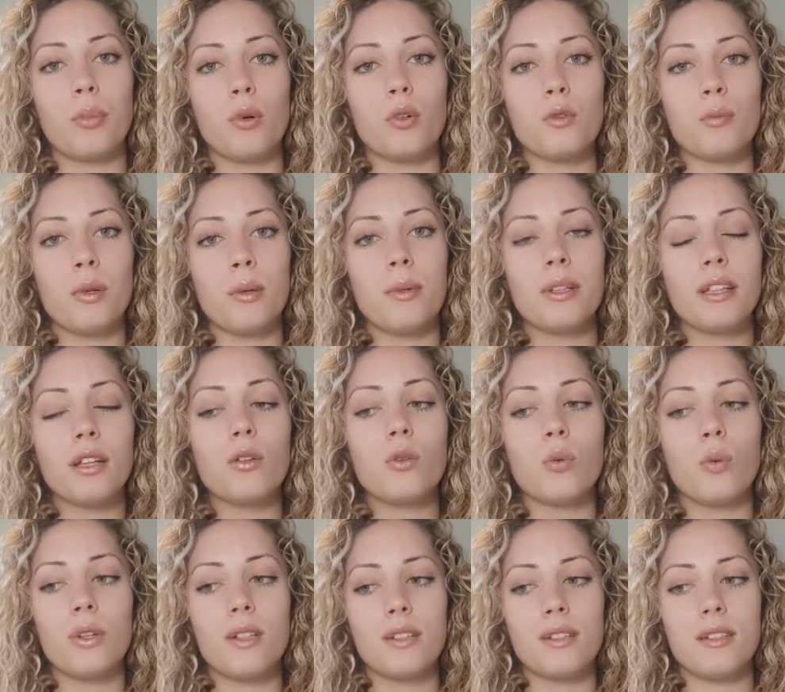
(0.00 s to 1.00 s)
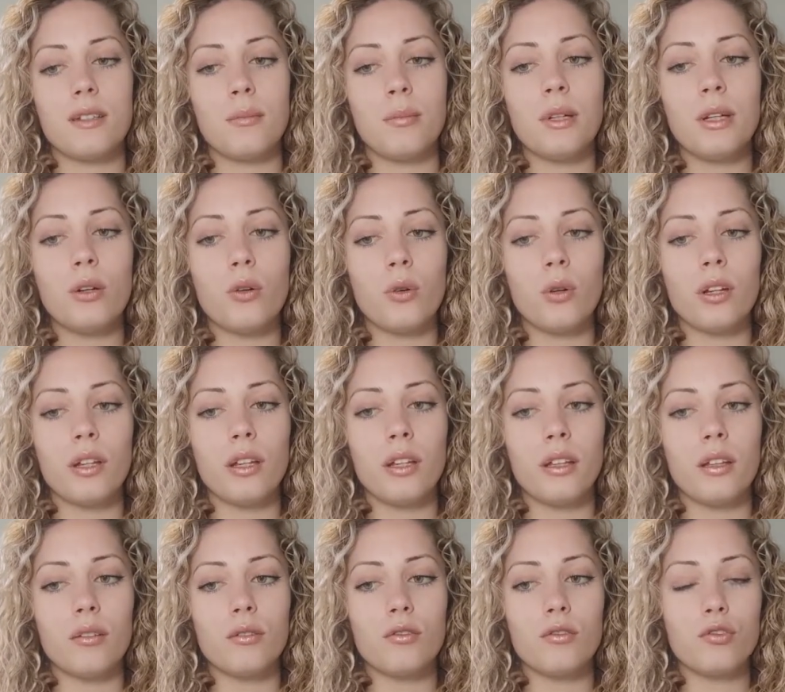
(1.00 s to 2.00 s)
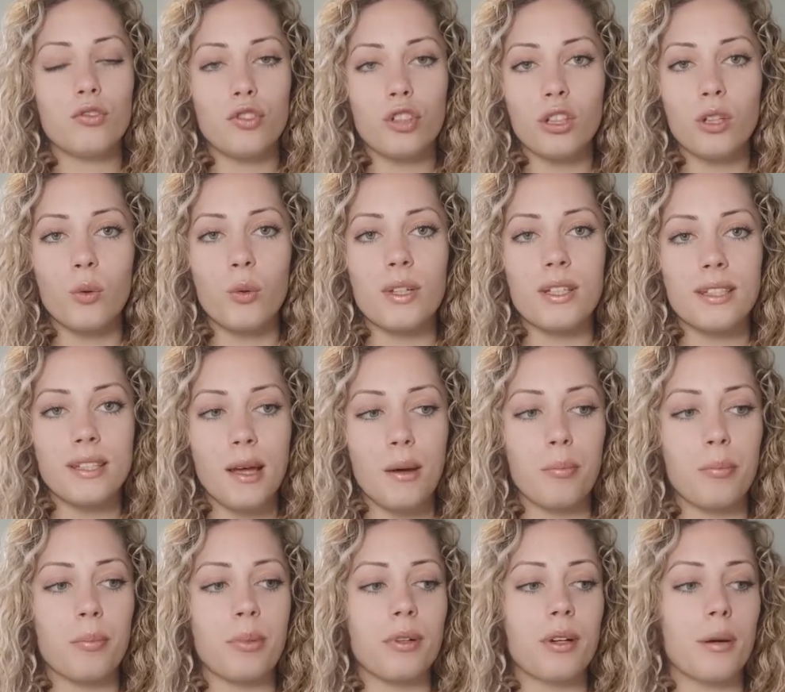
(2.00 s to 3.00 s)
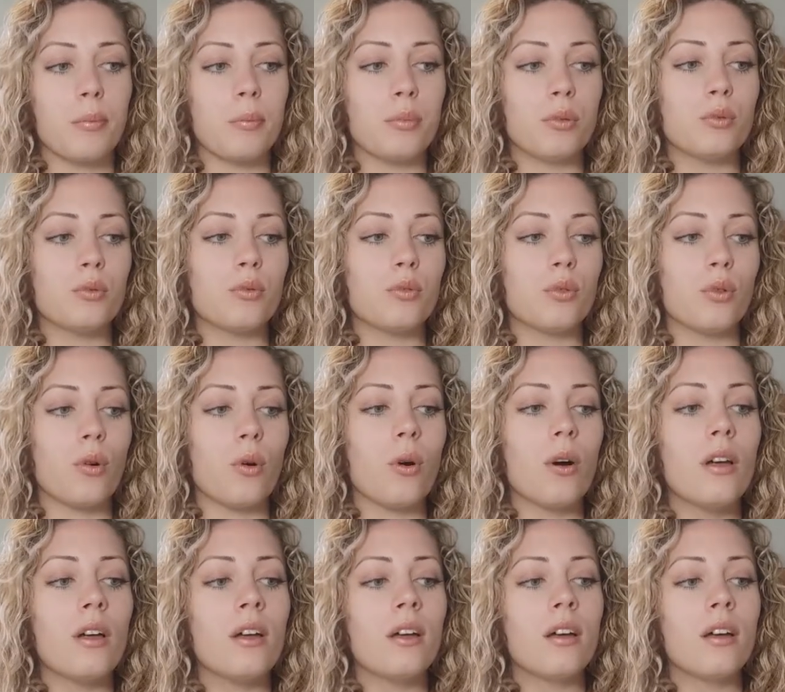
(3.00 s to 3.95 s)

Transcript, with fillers: Ho sperimentato questi piccoli 5 step appunto